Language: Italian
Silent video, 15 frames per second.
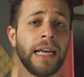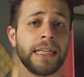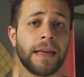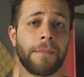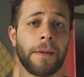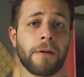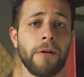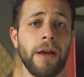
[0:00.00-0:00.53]

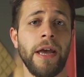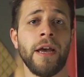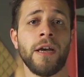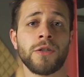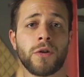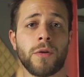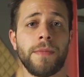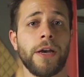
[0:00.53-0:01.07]
sempre qui
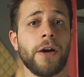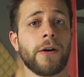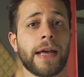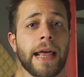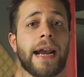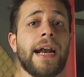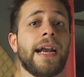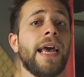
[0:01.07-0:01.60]
sul mio
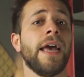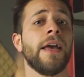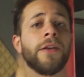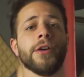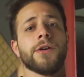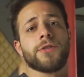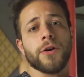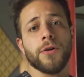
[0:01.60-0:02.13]
canale
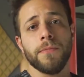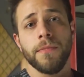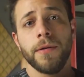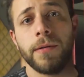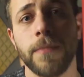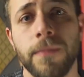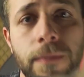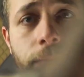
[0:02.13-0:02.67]
YouTube.